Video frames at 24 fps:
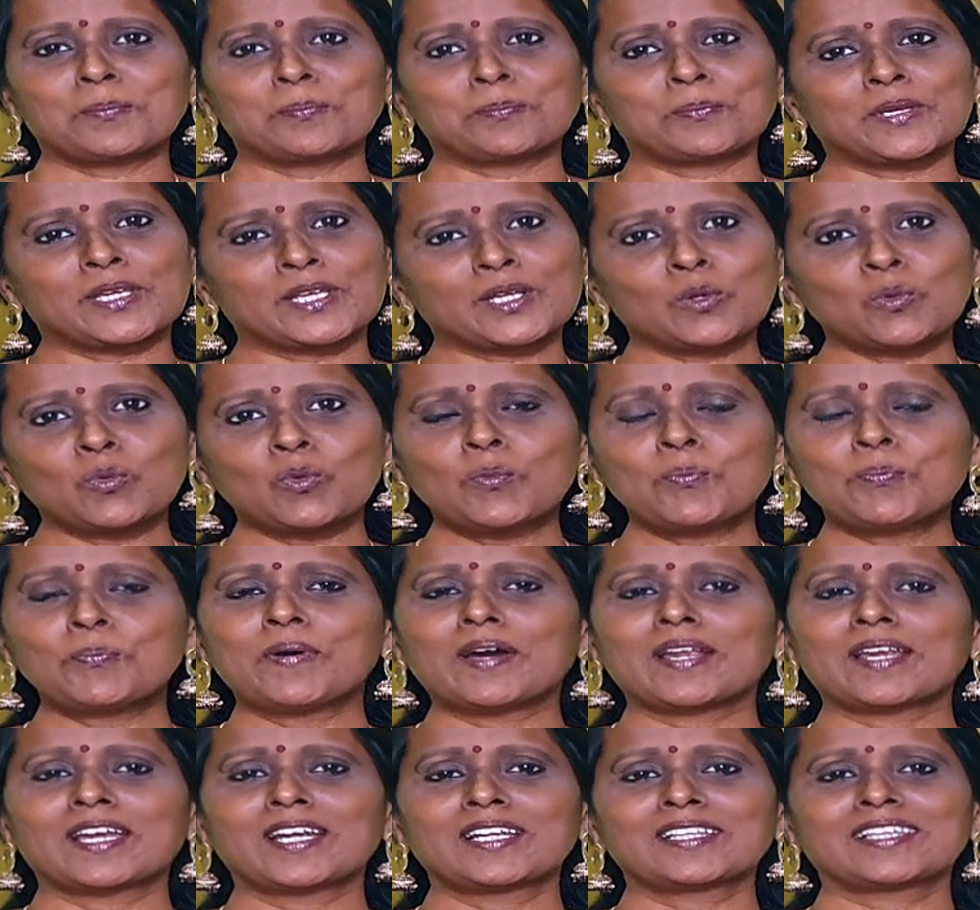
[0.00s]
மிகவும்
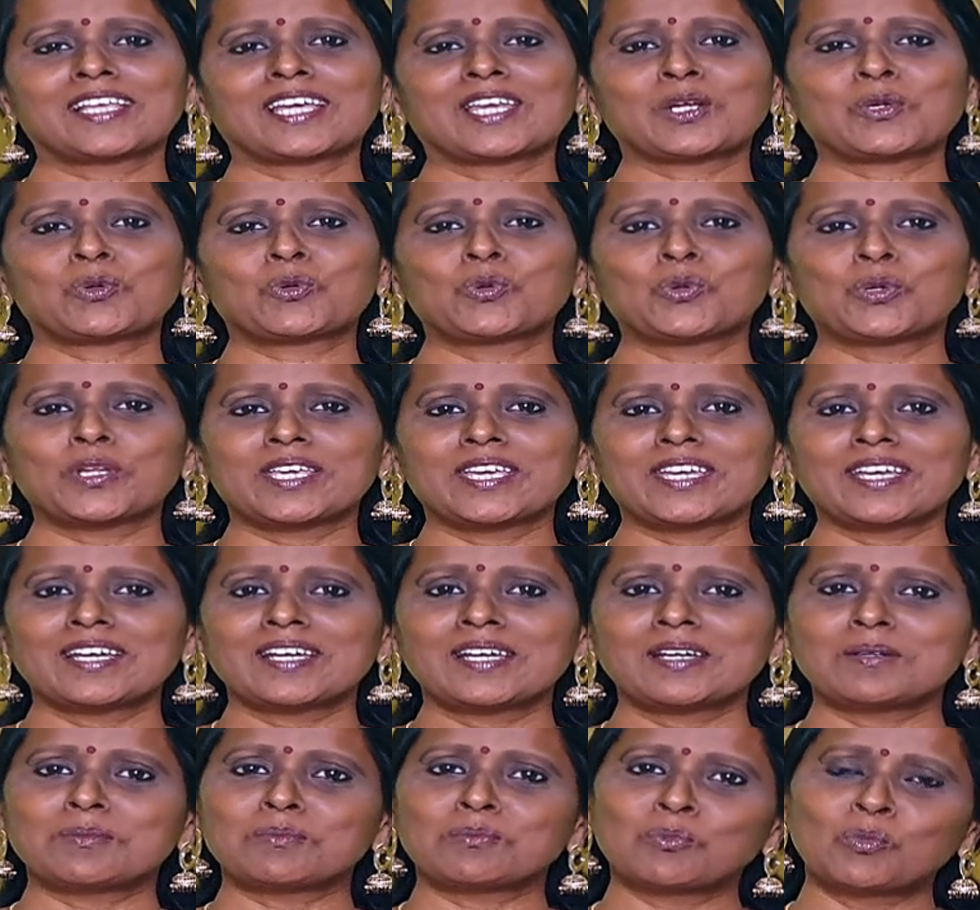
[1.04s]
பலன் தரக்கூடிய
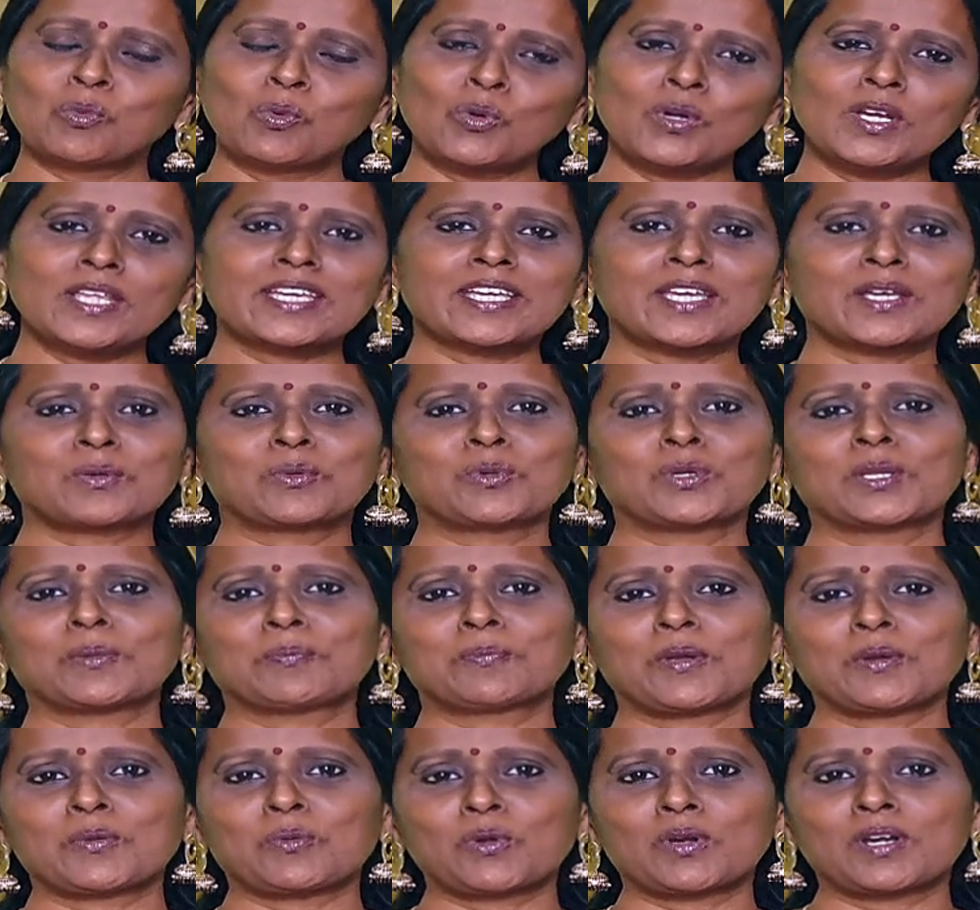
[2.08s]
மூலிகை
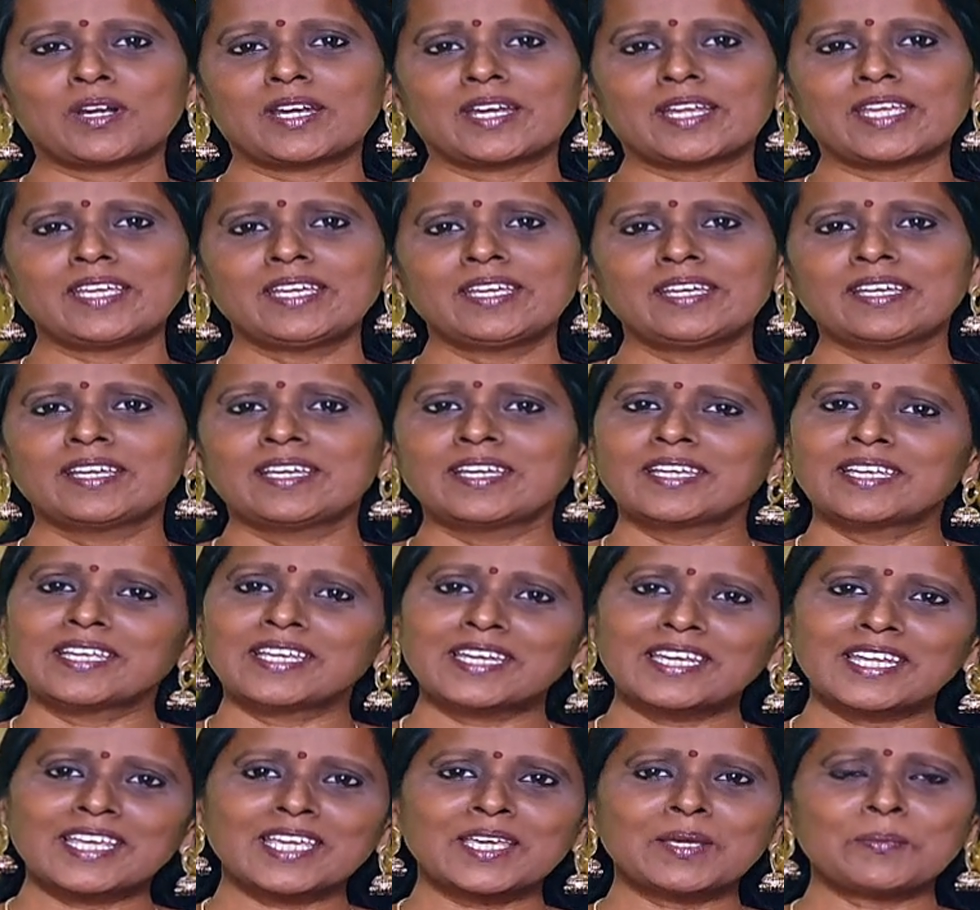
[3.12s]
குறிப்பை ஒன்றை
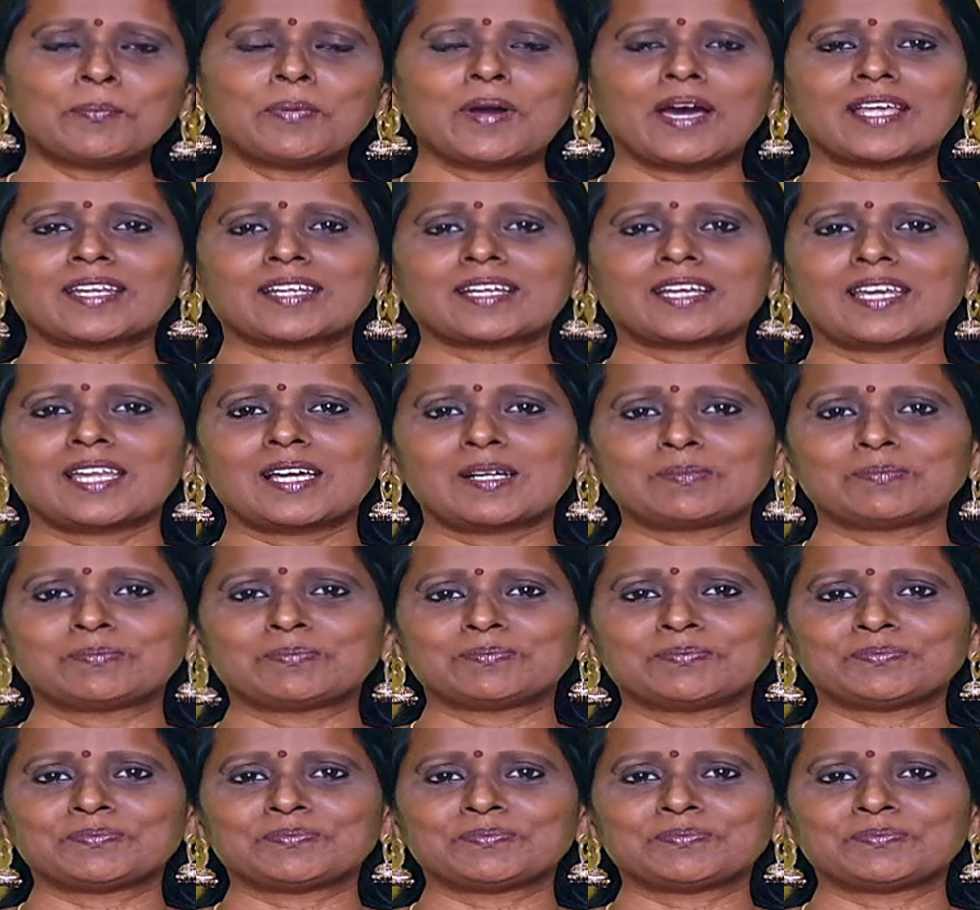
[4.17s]
இன்னைக்கு பார்க்கலாம்